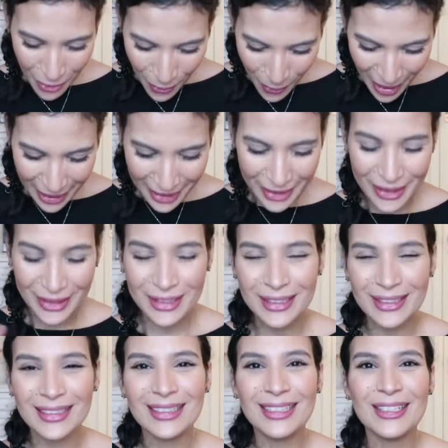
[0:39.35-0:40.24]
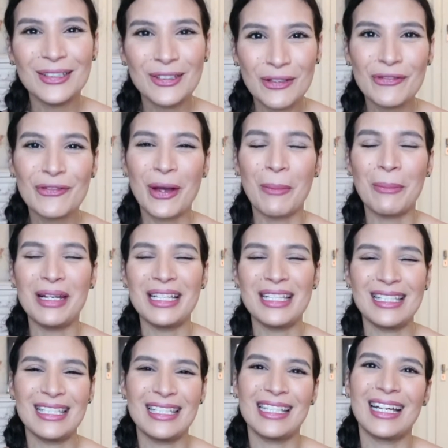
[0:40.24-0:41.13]
Why not te faire
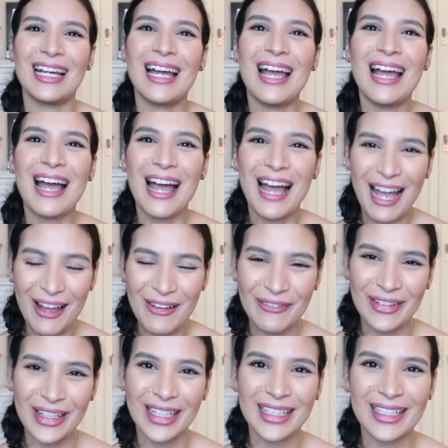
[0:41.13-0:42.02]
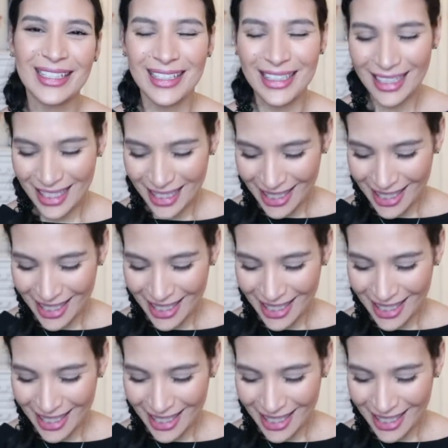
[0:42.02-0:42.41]
plaisir avec